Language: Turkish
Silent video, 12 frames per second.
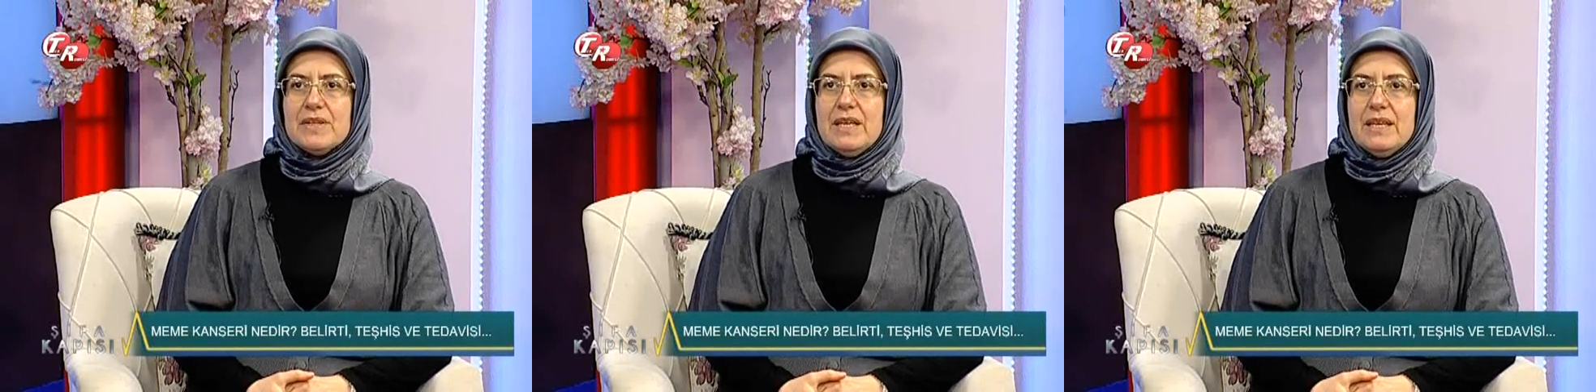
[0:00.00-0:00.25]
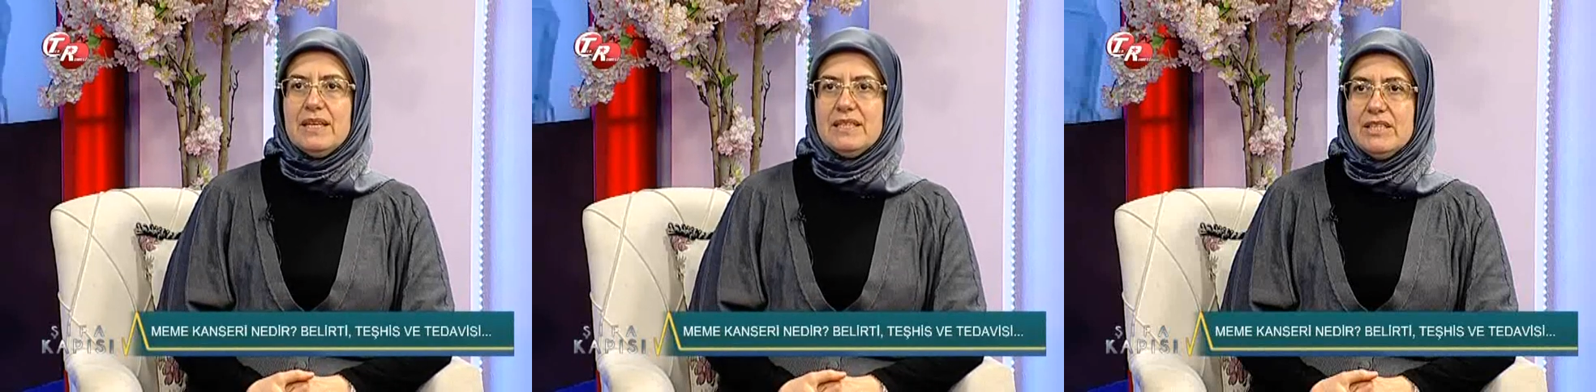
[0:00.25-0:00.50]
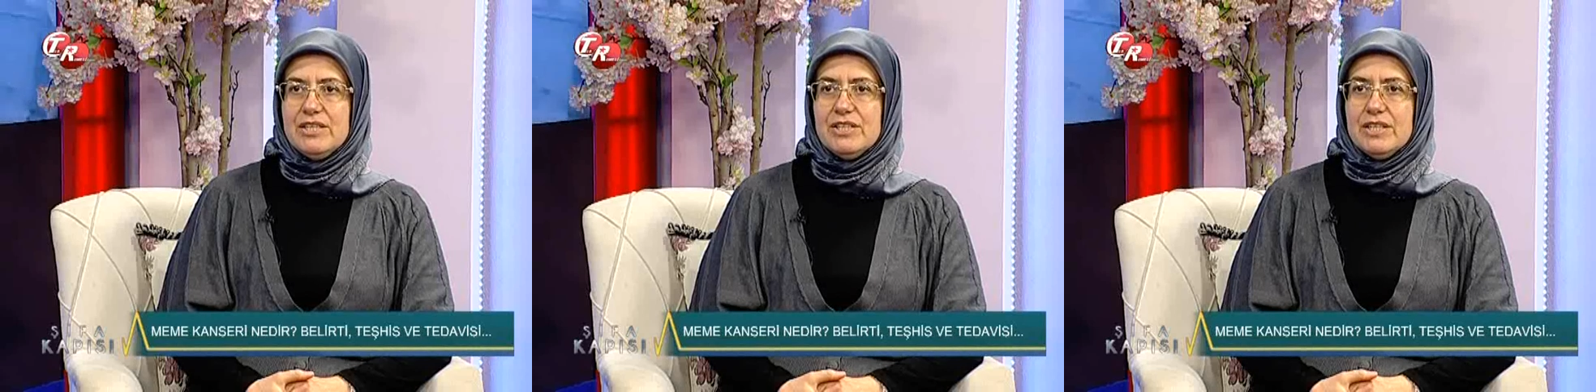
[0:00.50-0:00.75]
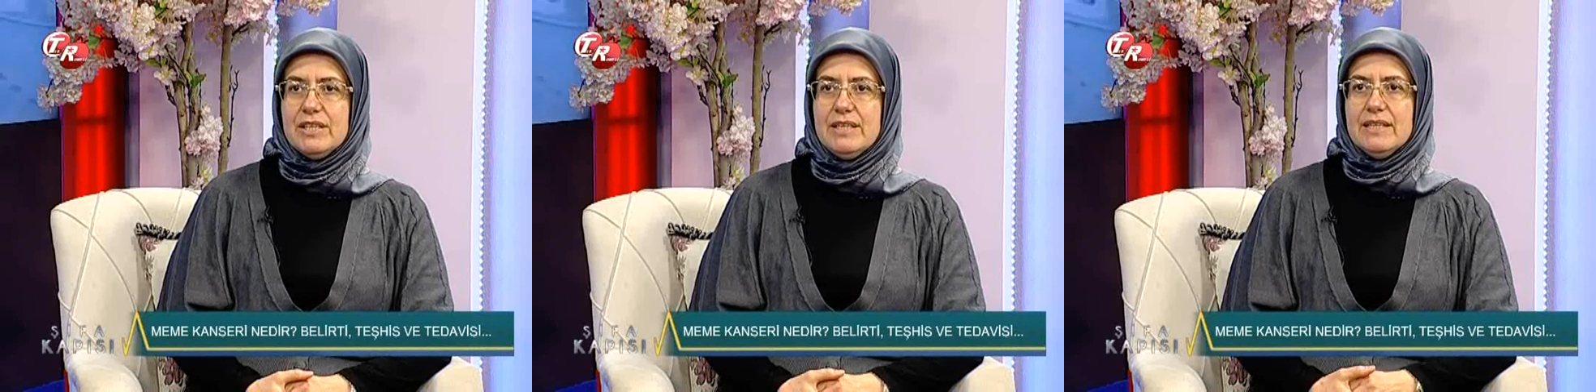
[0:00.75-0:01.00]
E,
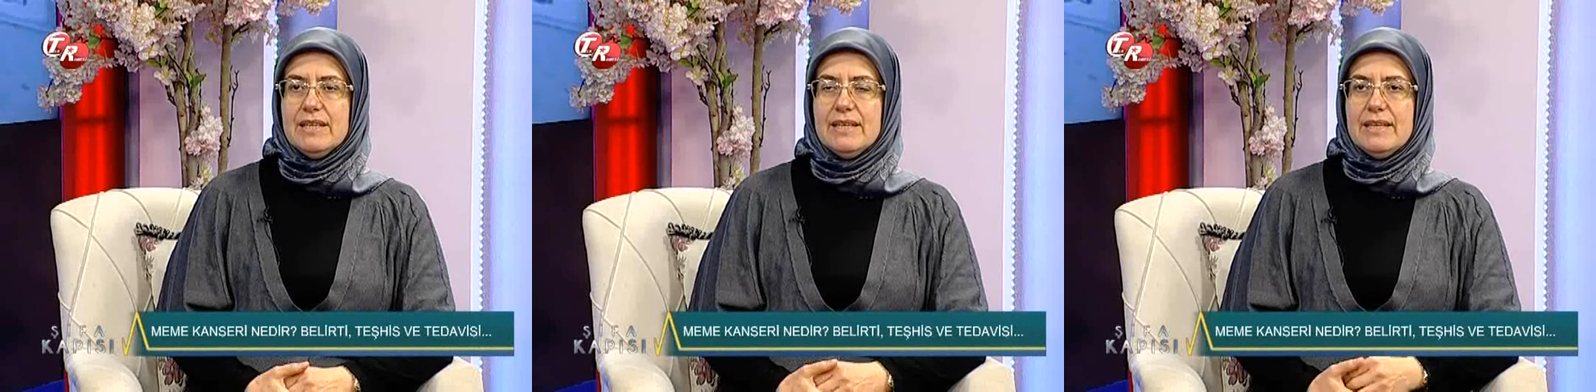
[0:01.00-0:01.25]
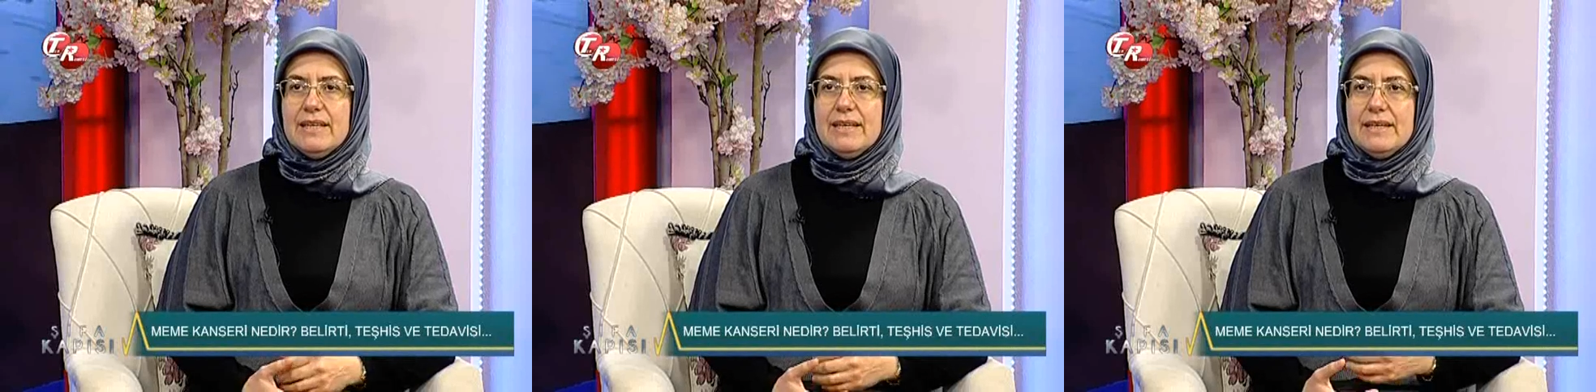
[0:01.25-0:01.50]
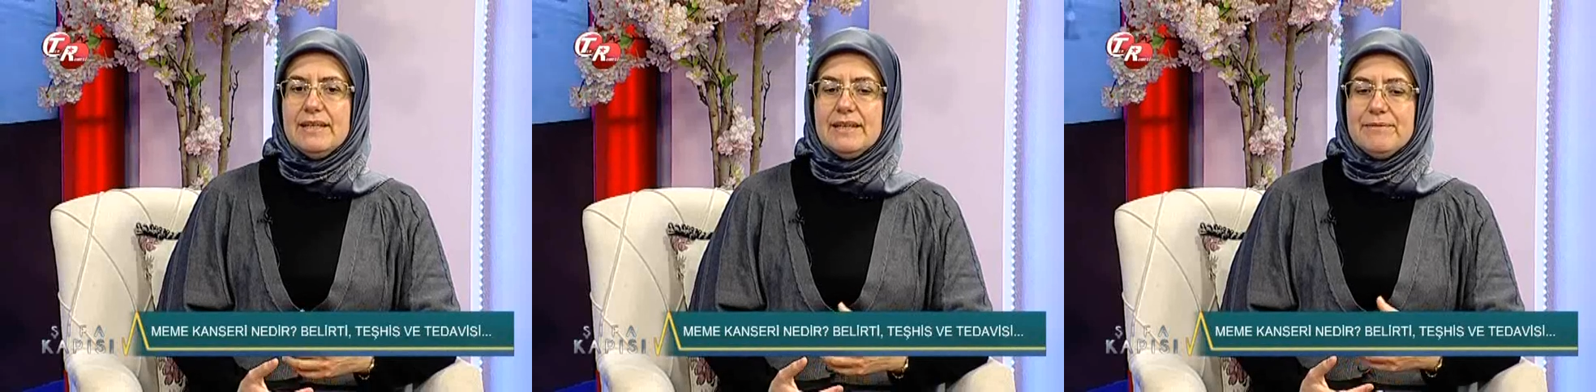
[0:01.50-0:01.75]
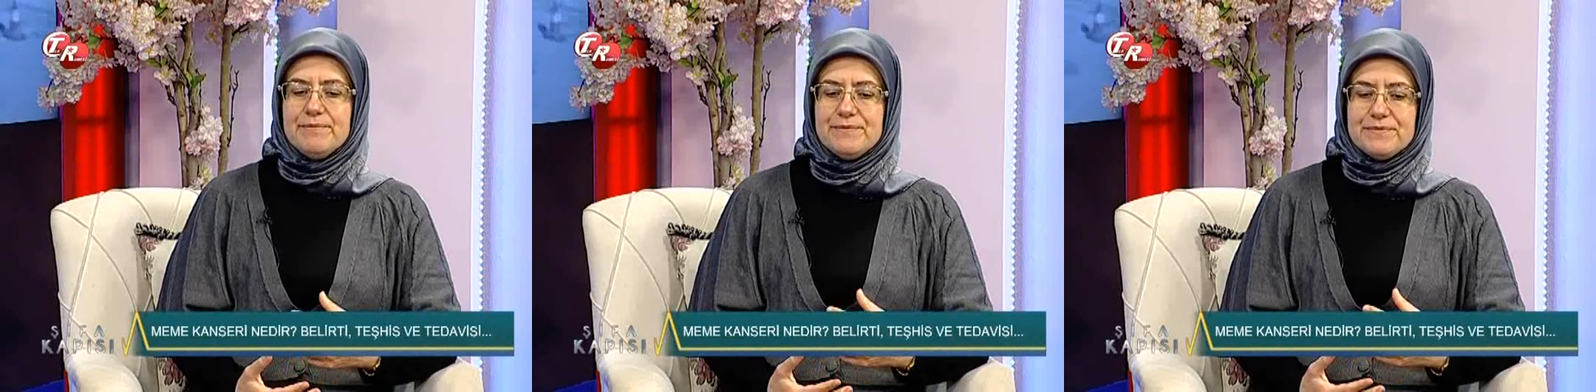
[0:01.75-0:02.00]
kişi
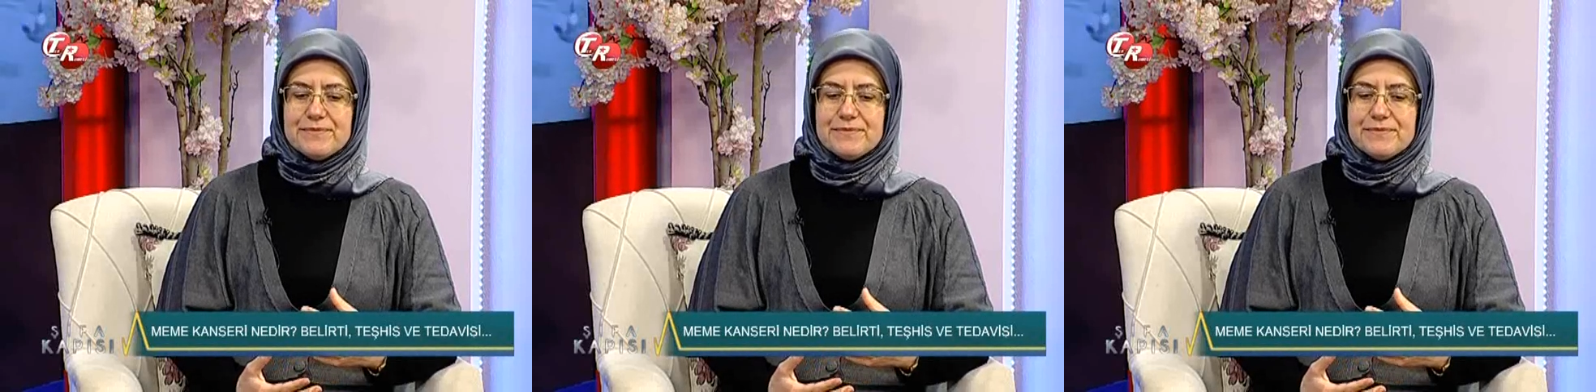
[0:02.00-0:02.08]
e,